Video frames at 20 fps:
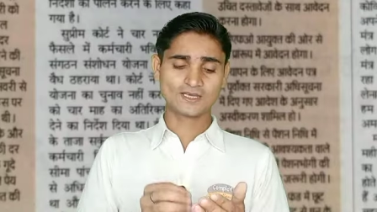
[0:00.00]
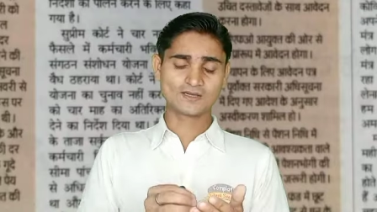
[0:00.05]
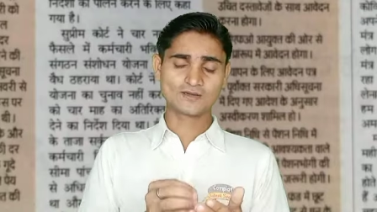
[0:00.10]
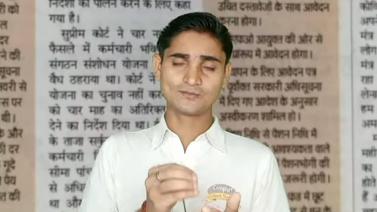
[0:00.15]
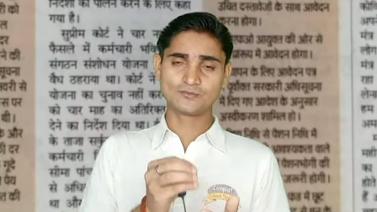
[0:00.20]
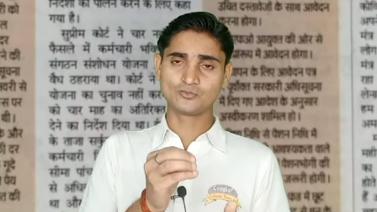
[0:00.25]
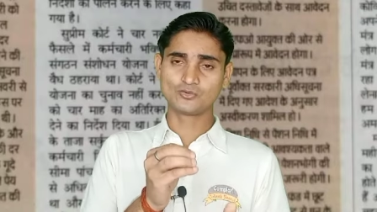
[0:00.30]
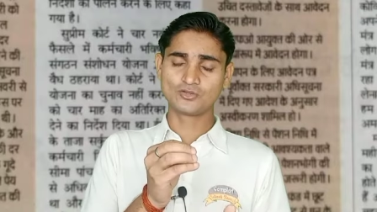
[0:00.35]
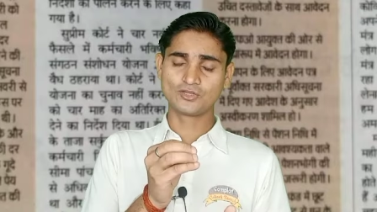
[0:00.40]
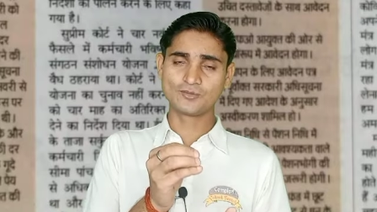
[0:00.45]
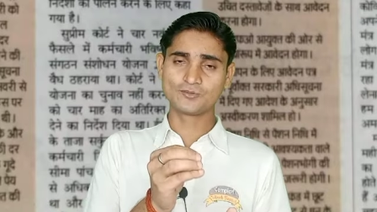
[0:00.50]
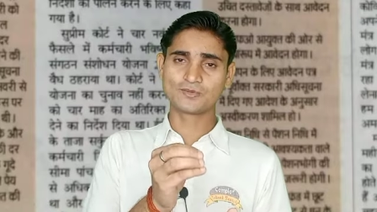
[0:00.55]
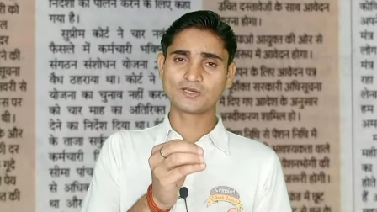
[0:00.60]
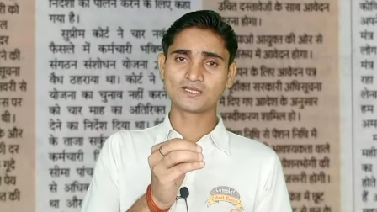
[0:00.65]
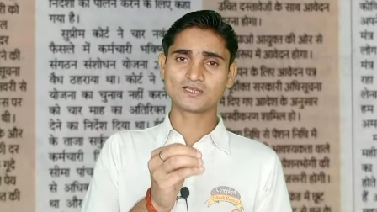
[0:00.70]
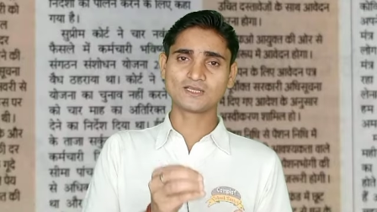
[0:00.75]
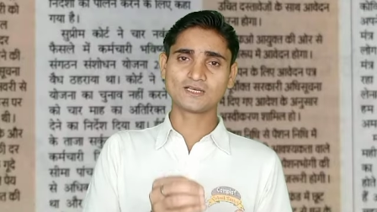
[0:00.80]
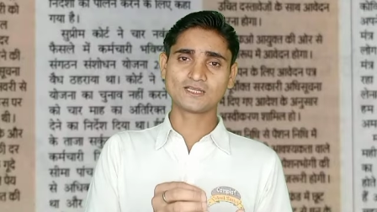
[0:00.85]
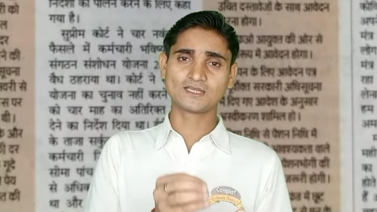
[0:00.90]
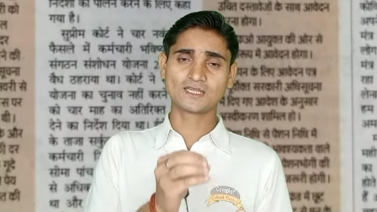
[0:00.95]
एक मुहिम
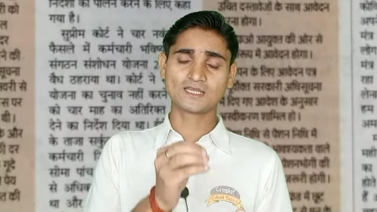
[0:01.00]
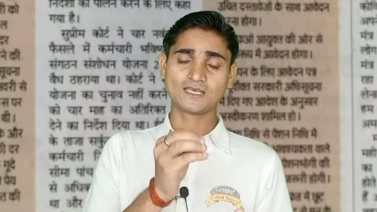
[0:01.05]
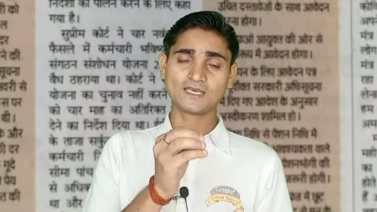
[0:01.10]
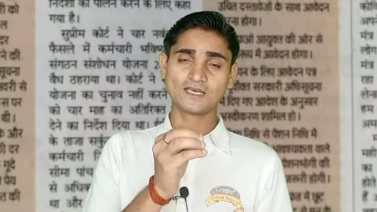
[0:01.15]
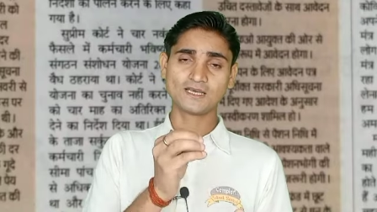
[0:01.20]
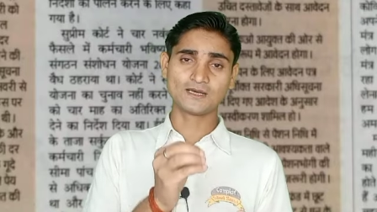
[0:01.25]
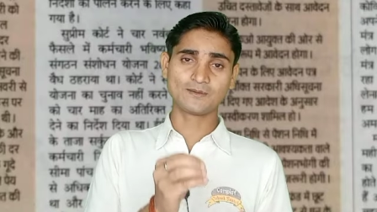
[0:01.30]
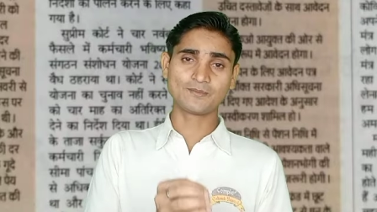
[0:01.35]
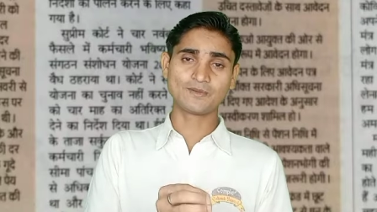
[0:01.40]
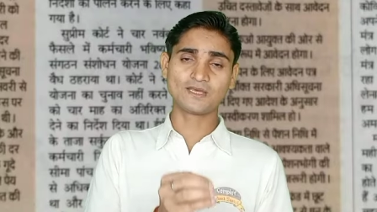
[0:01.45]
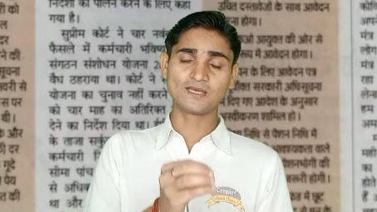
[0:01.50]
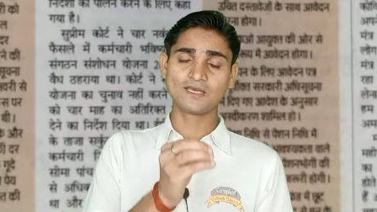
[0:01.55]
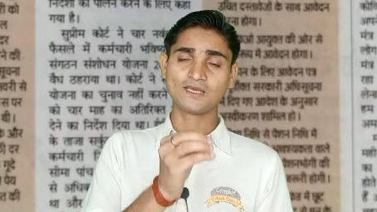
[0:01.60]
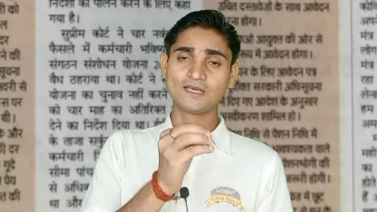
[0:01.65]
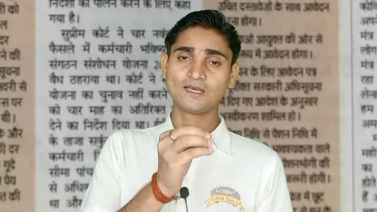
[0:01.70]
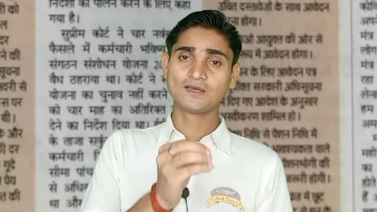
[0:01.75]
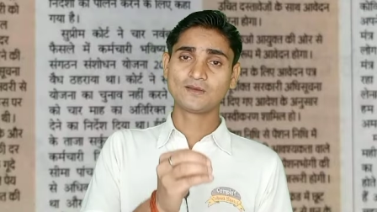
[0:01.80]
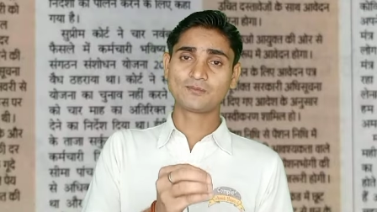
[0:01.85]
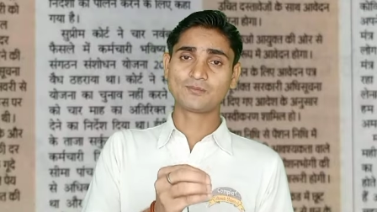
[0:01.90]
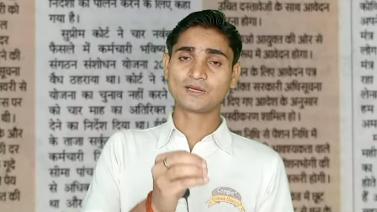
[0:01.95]
के तहत कि हमें